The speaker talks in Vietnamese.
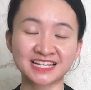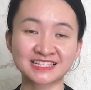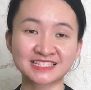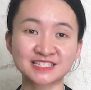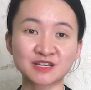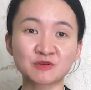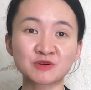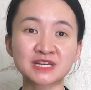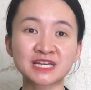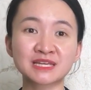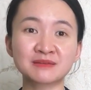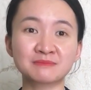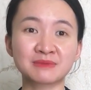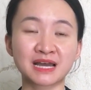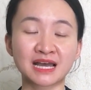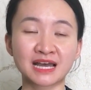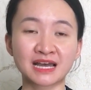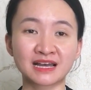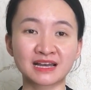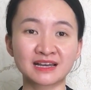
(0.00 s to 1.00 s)
à, sau khi
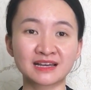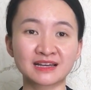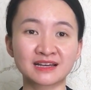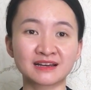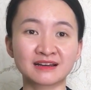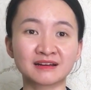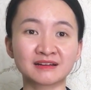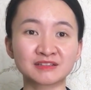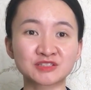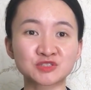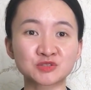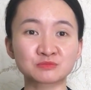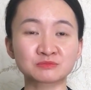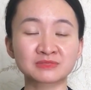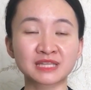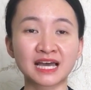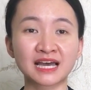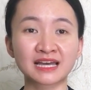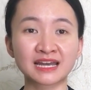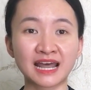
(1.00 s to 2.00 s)
mà à,
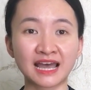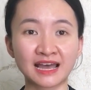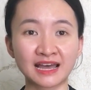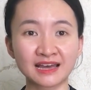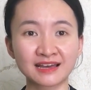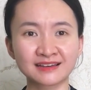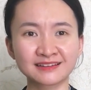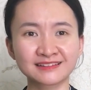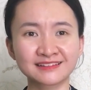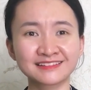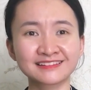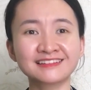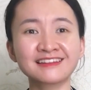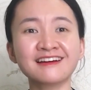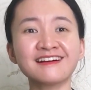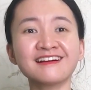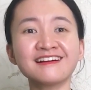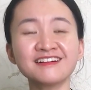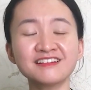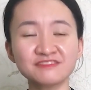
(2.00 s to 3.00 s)
chúng ta đã
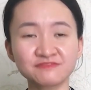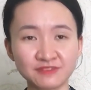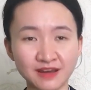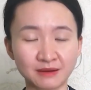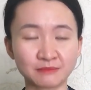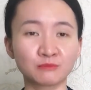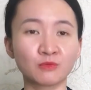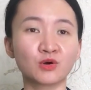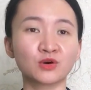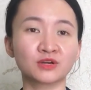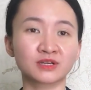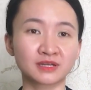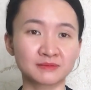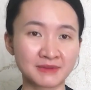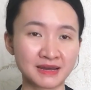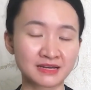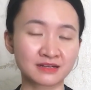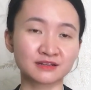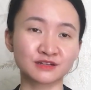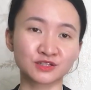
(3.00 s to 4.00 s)
lỡ phản bội người
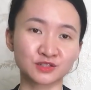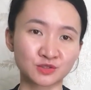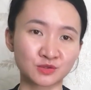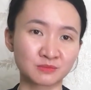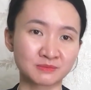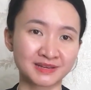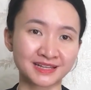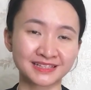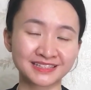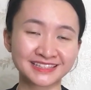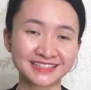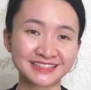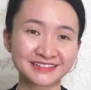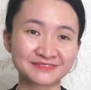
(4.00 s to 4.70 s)
bạn đời của mình